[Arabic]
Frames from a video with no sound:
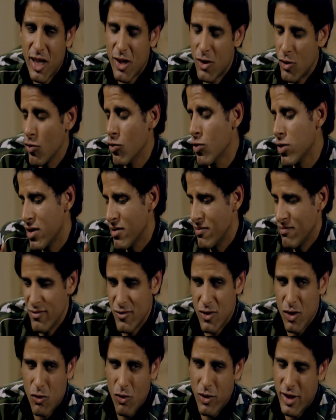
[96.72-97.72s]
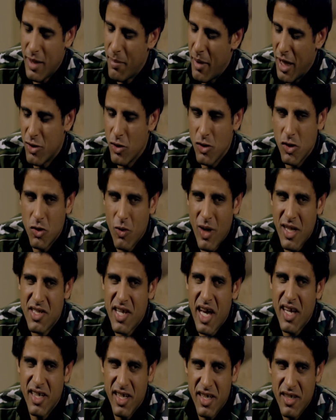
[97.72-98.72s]
وانت طول تطول طول تبقى دونجوان
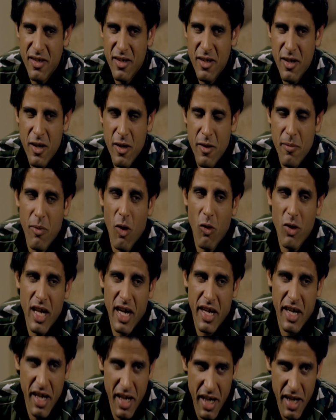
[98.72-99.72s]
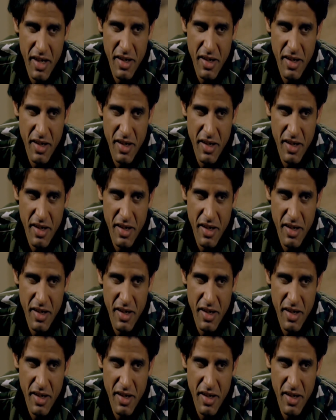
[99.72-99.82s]
زيي بقول لك